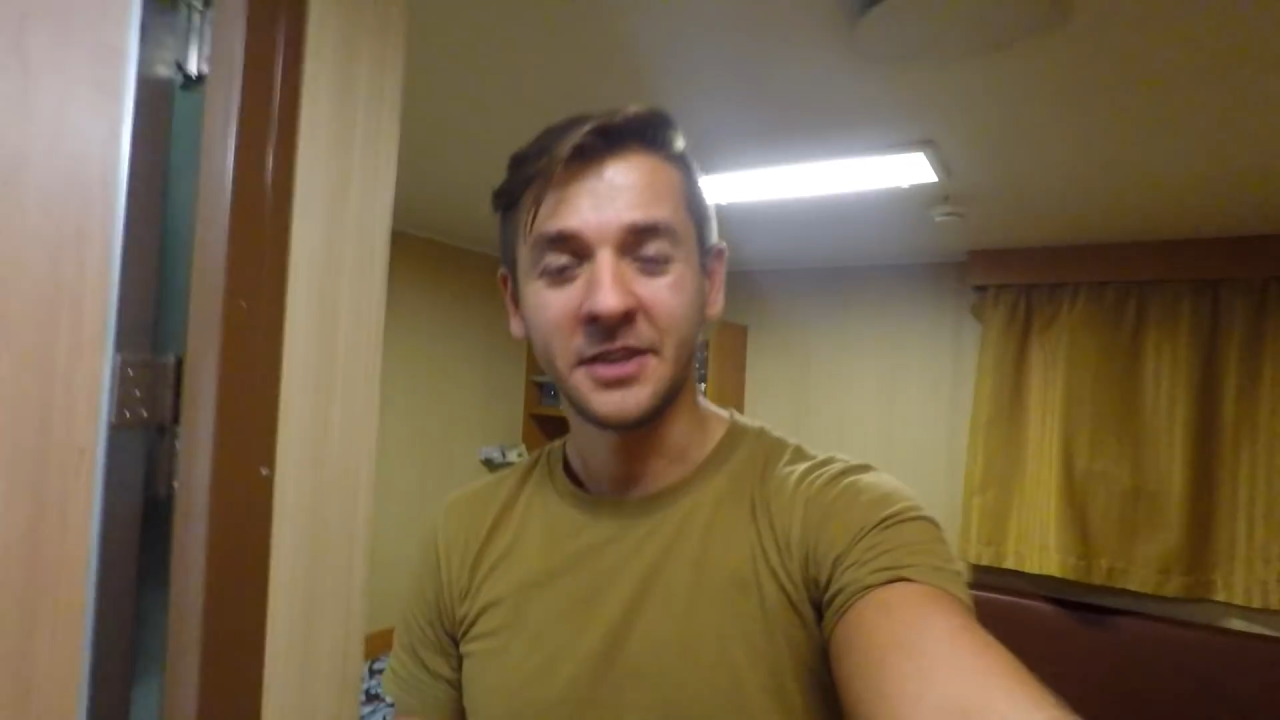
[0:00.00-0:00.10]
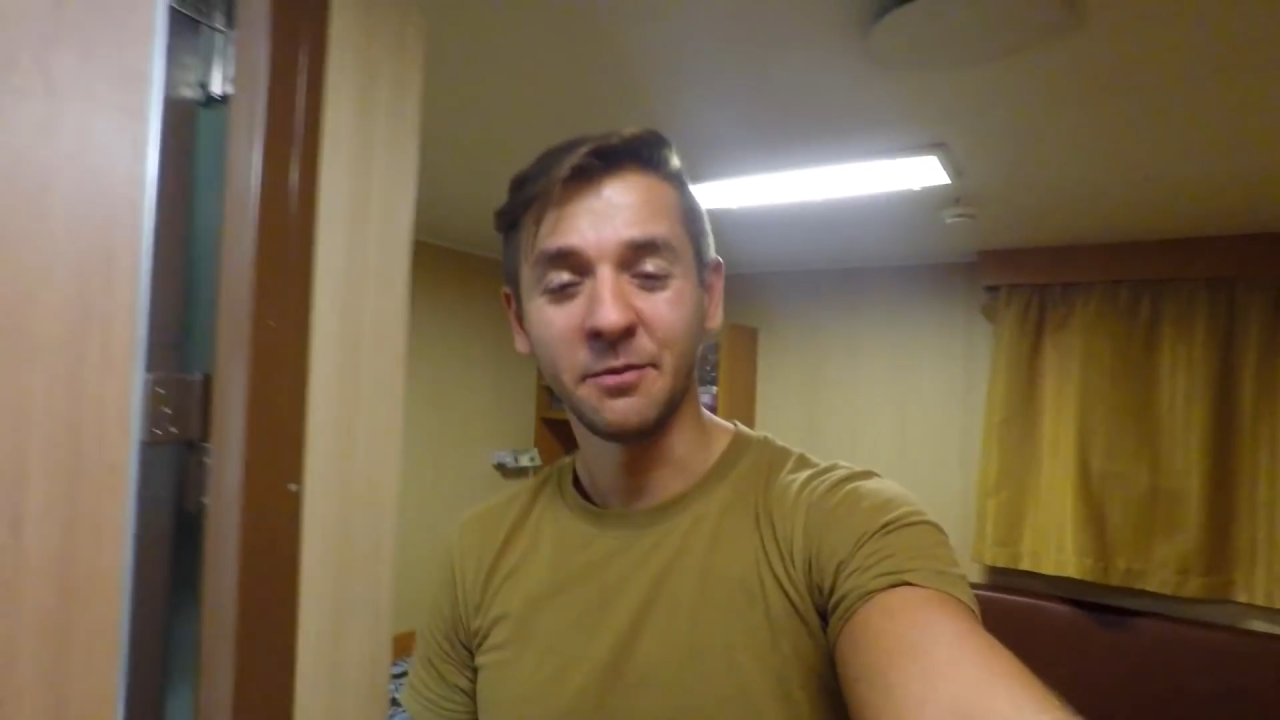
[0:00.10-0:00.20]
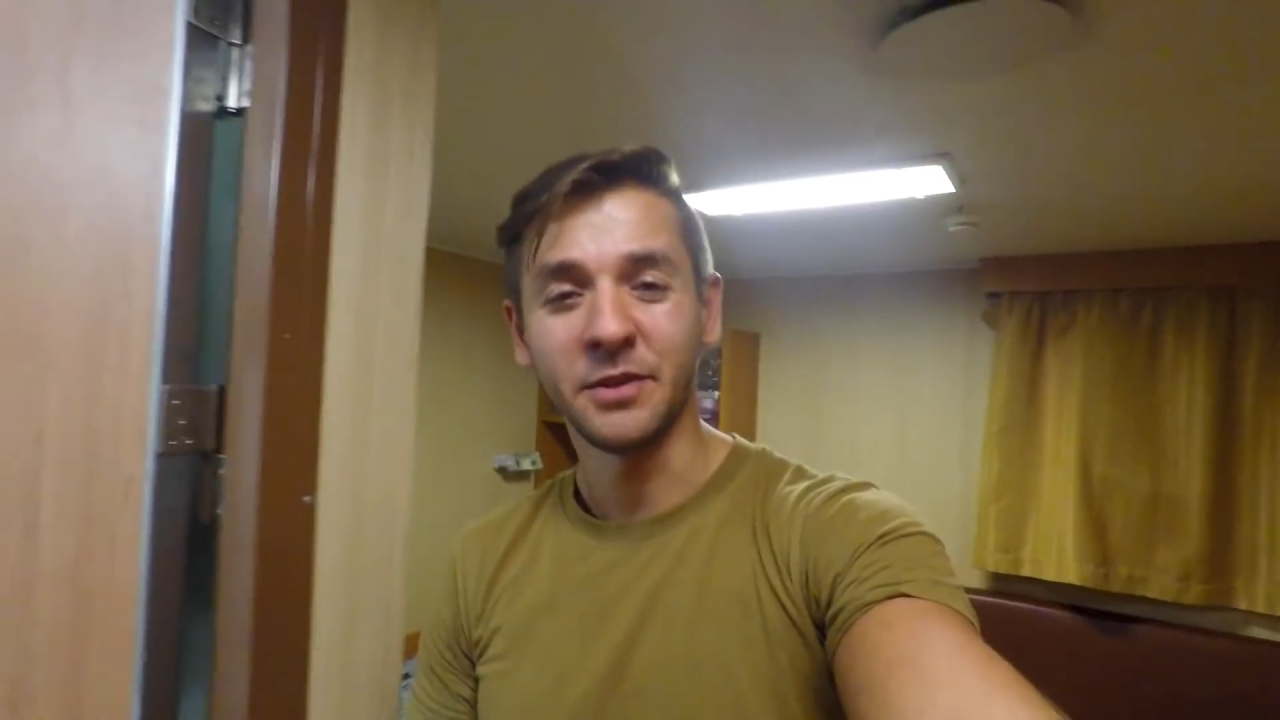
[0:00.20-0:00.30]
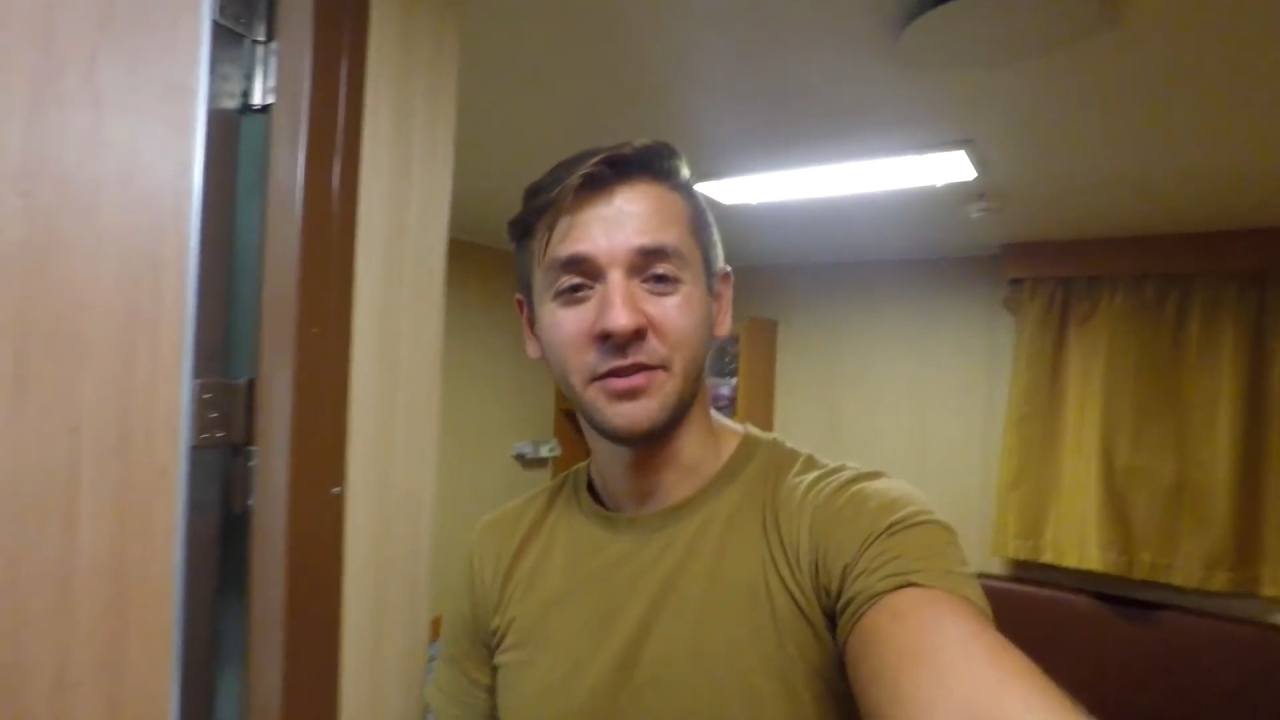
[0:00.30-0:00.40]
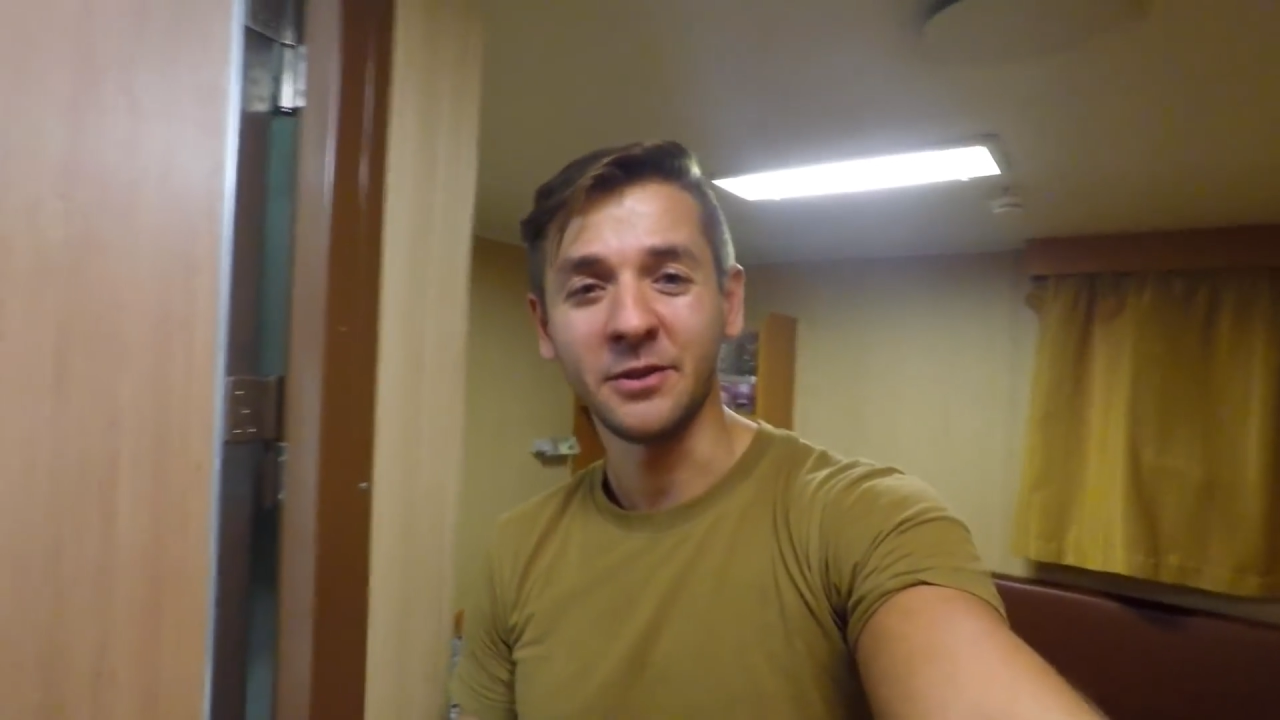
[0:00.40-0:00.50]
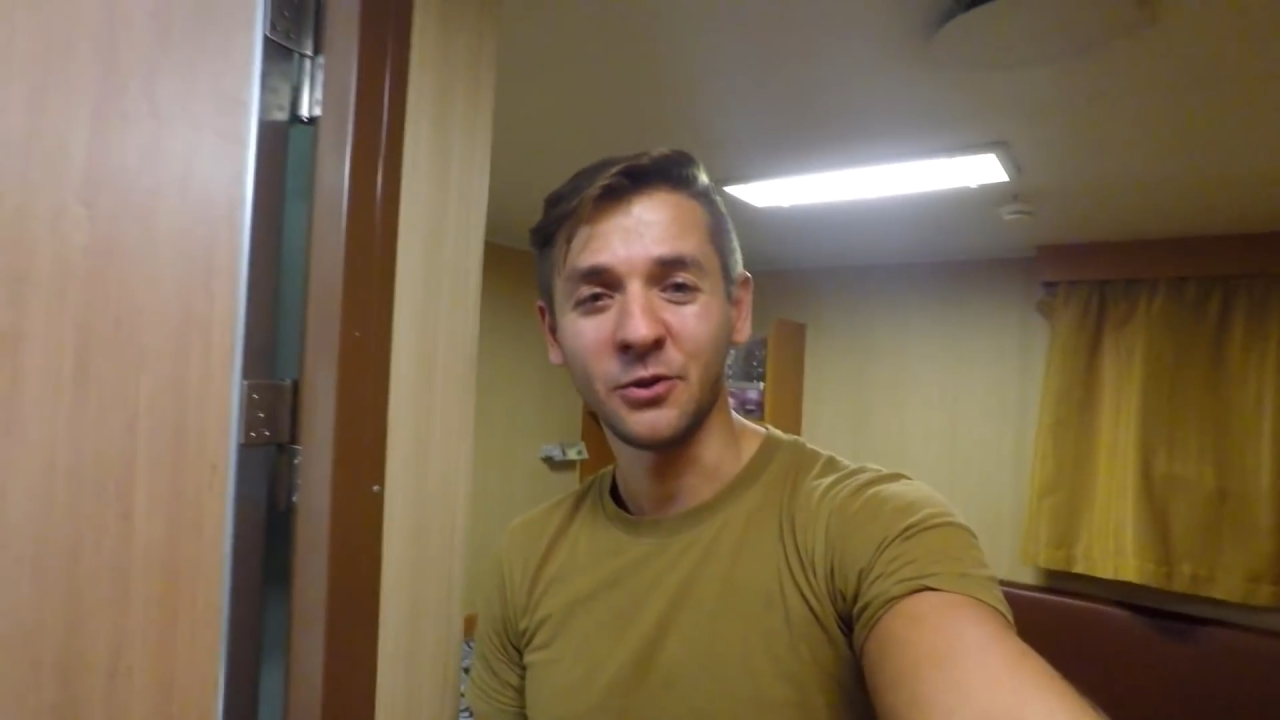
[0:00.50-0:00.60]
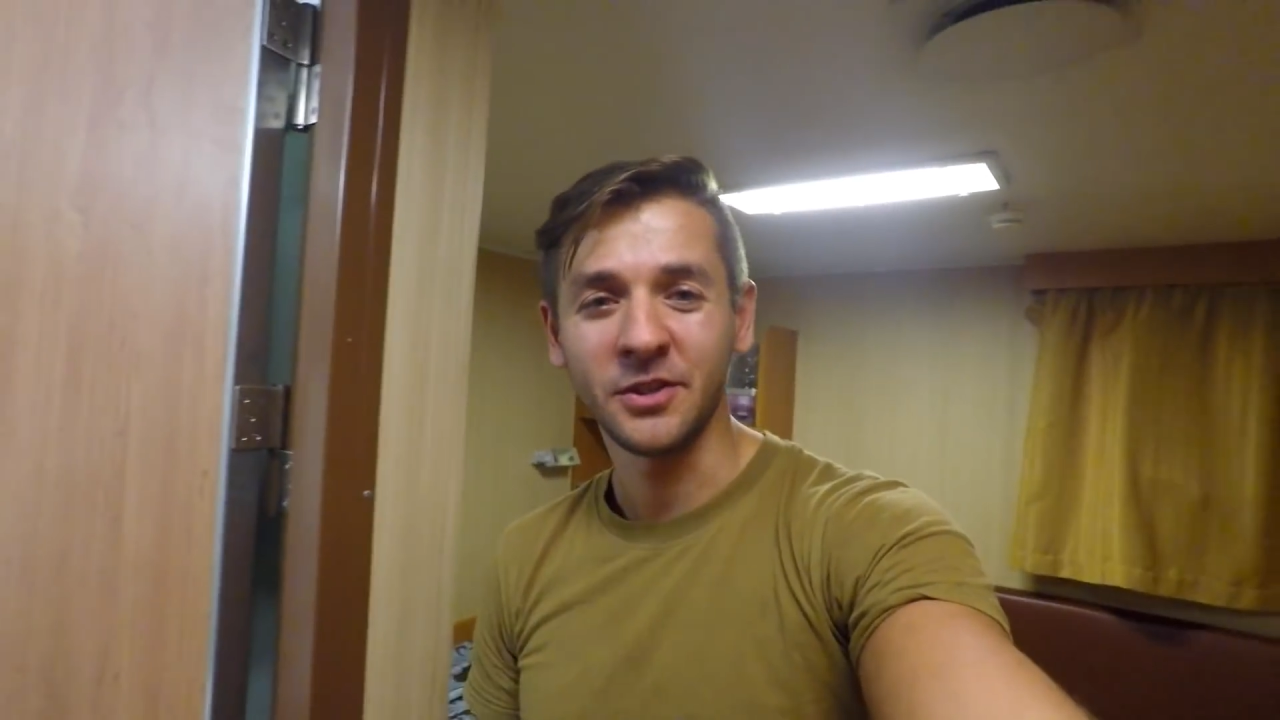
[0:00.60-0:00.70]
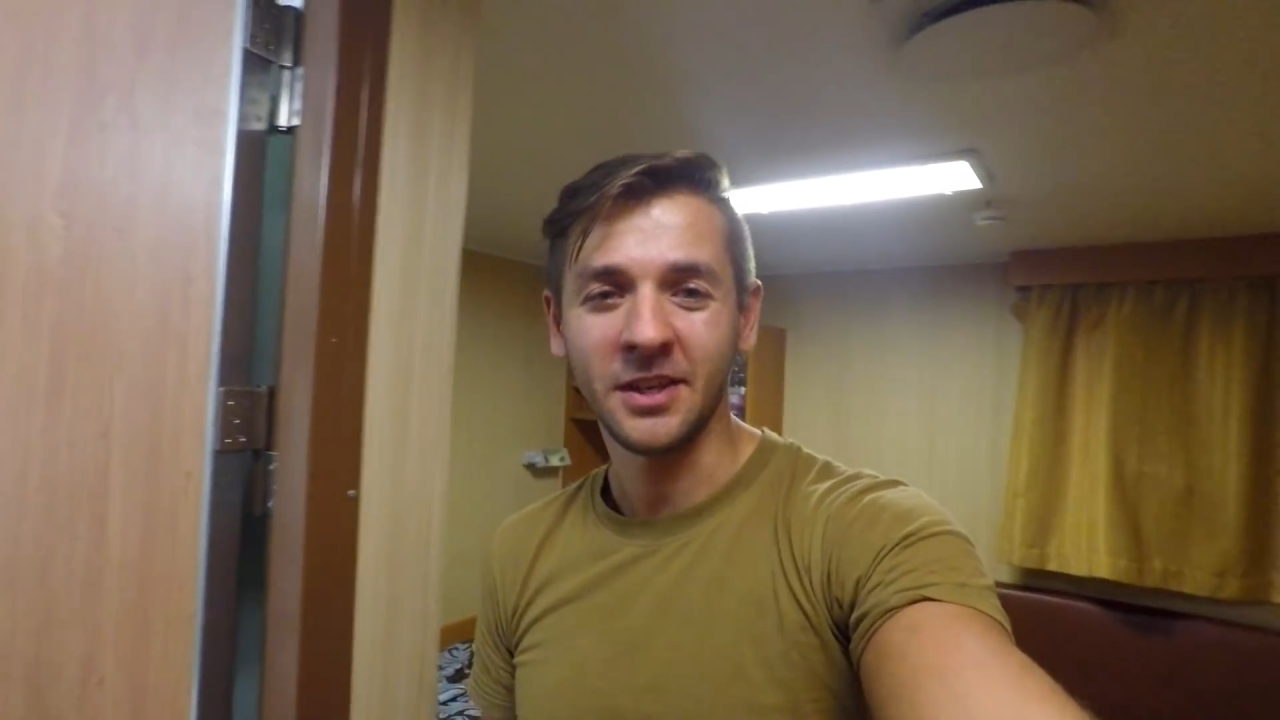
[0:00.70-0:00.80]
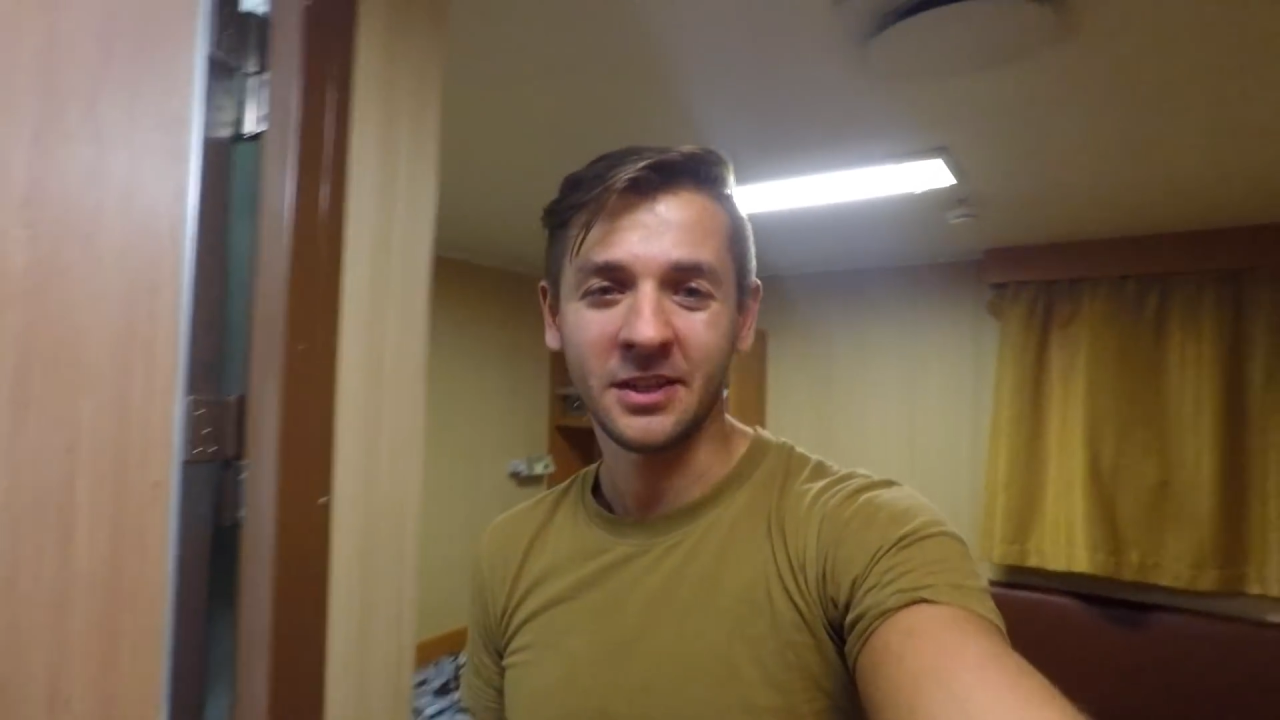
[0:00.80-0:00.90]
Всем привет, друзья!